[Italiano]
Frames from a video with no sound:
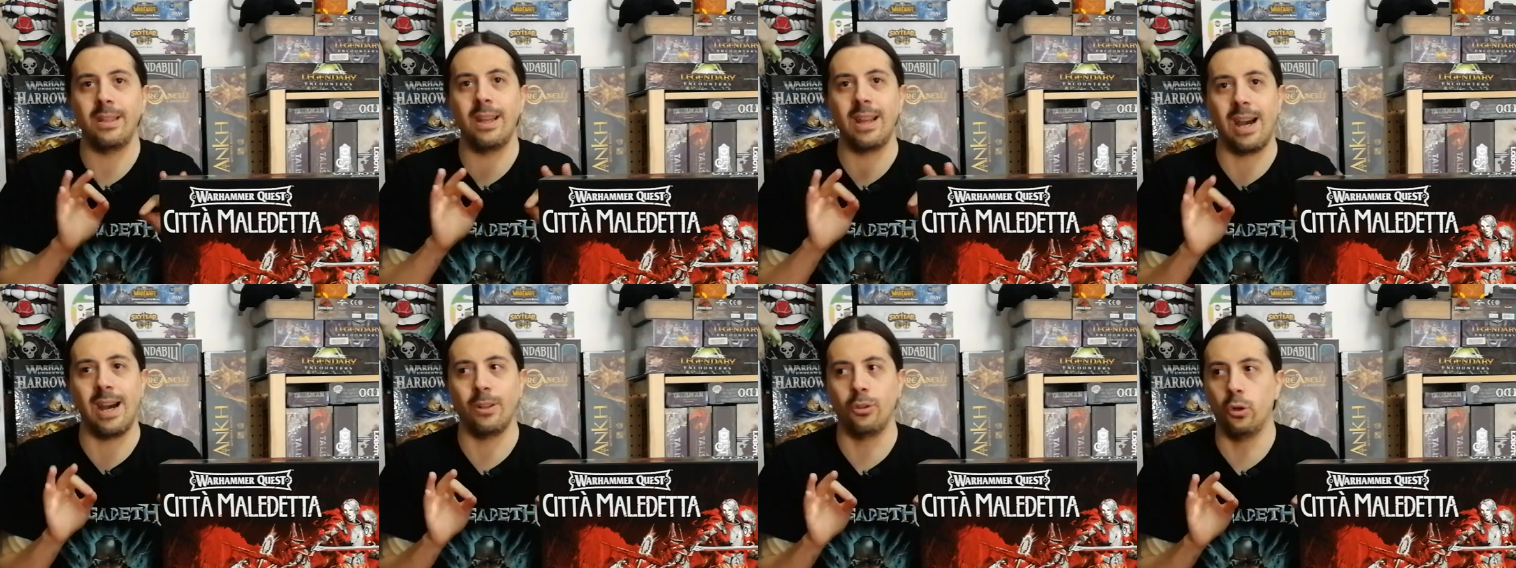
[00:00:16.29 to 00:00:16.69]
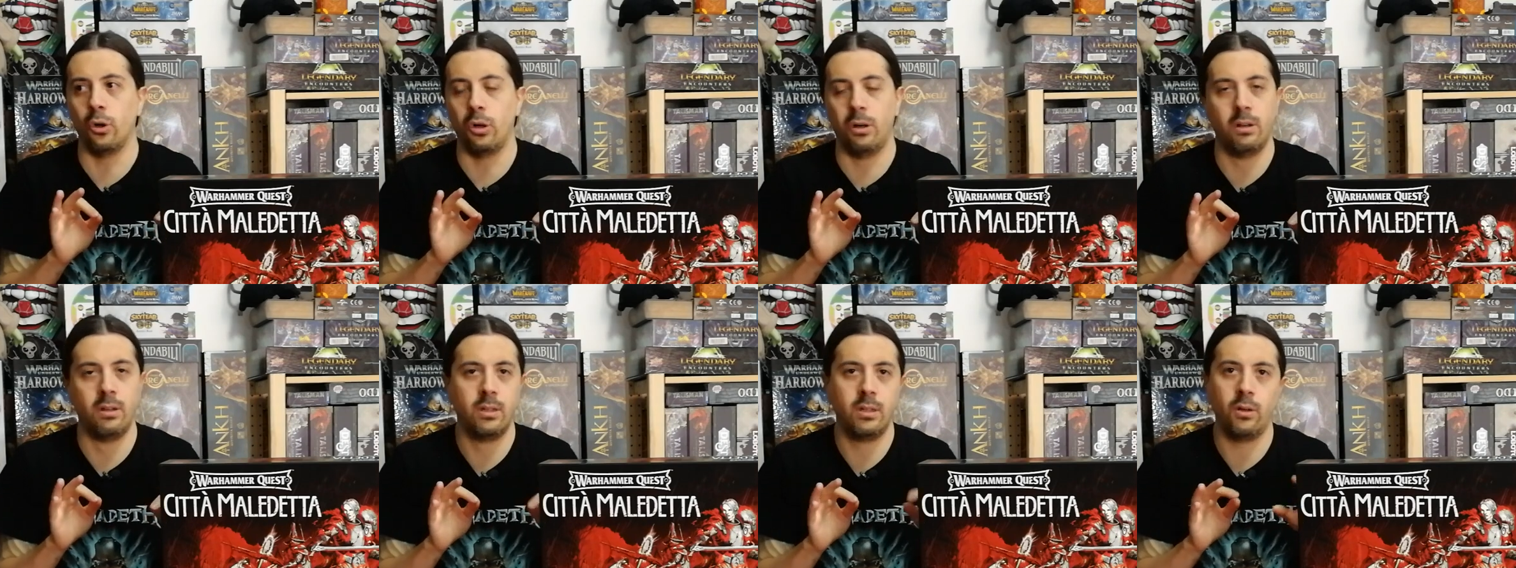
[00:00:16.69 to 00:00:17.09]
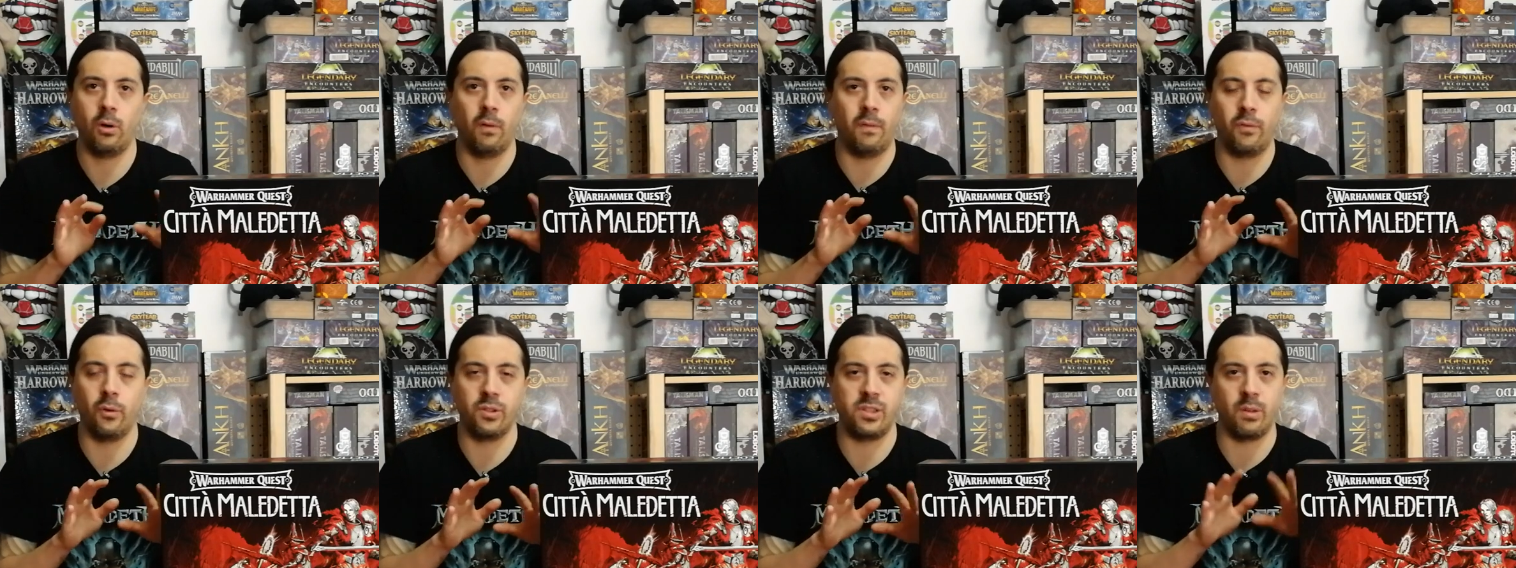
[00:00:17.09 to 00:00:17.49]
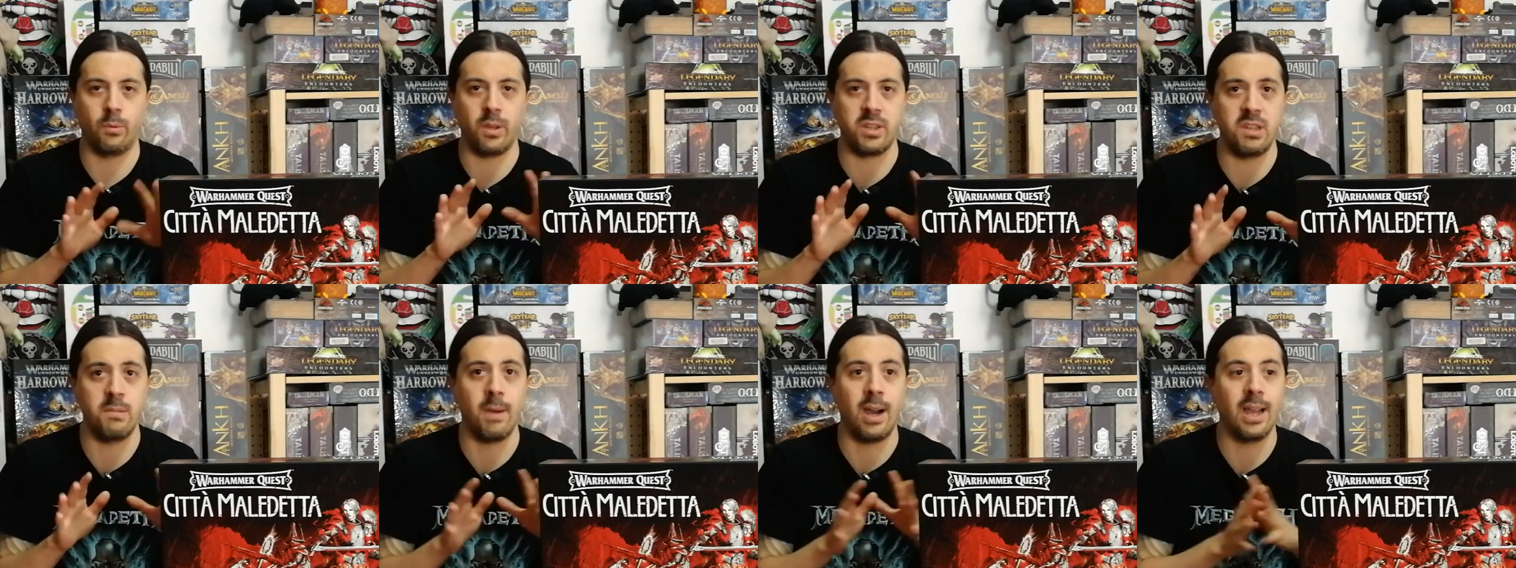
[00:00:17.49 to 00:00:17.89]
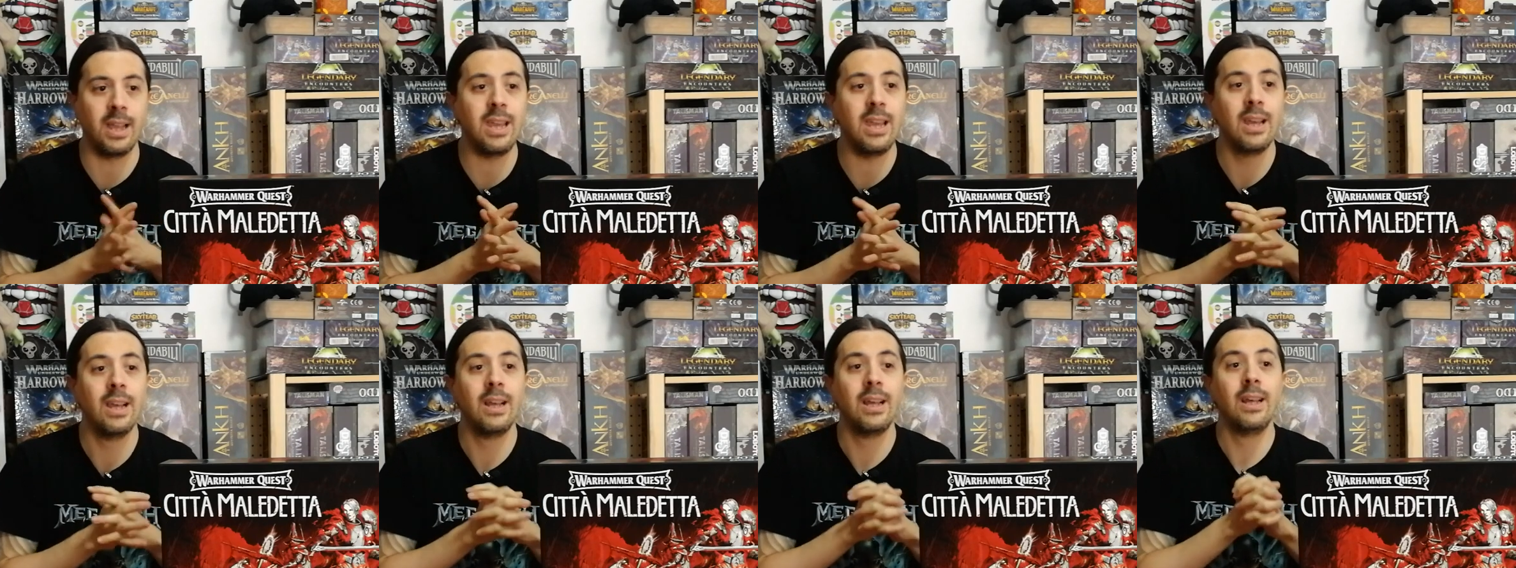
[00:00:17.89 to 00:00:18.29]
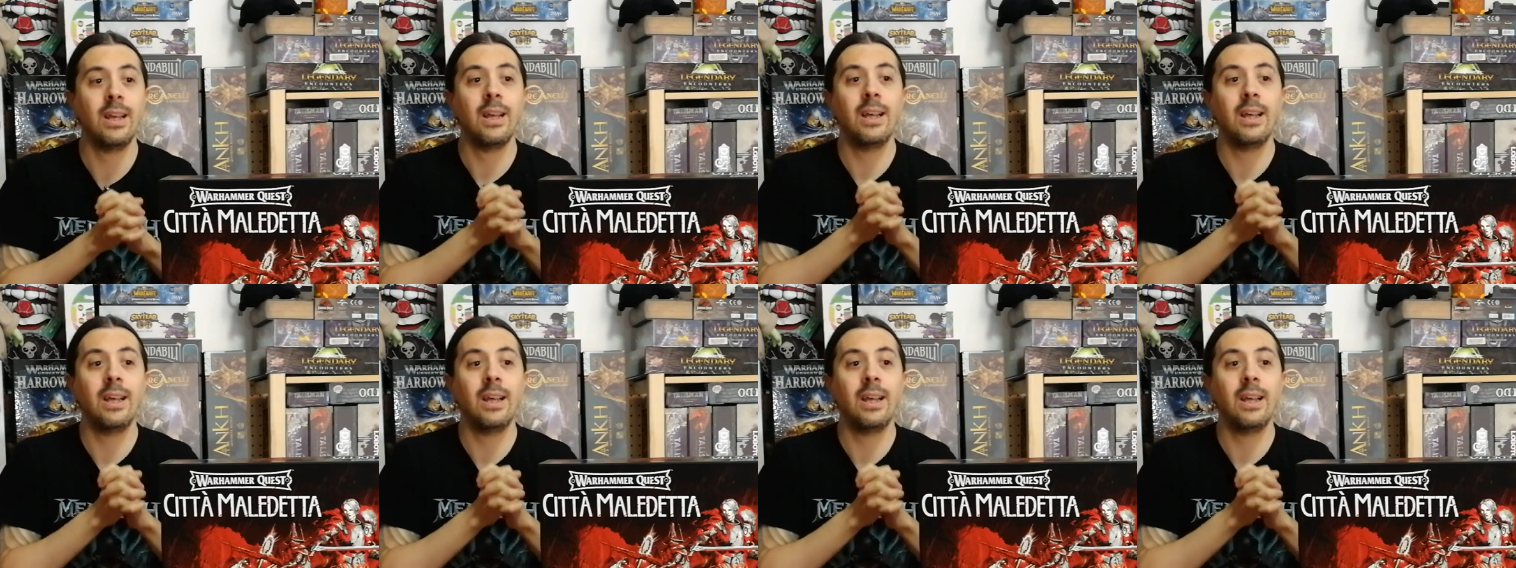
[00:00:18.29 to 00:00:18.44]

di rado o forse quasi mai